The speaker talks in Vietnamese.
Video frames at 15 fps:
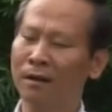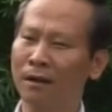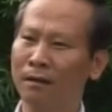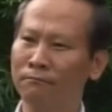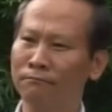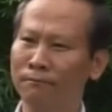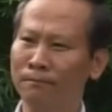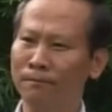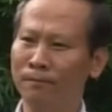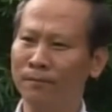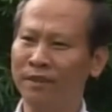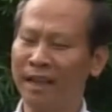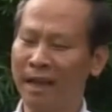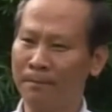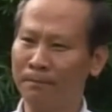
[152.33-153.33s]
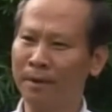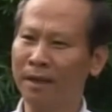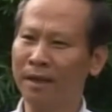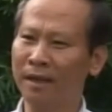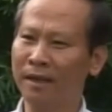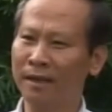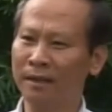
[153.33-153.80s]
không giảm đi
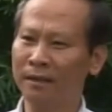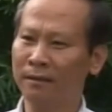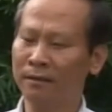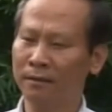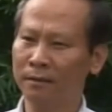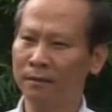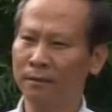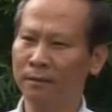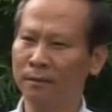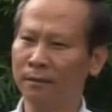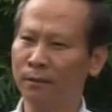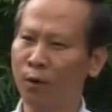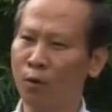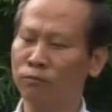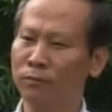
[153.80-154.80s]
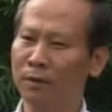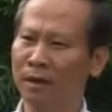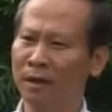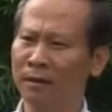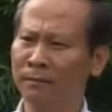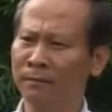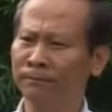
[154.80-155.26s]
cái sự tổn
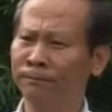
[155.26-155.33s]
à,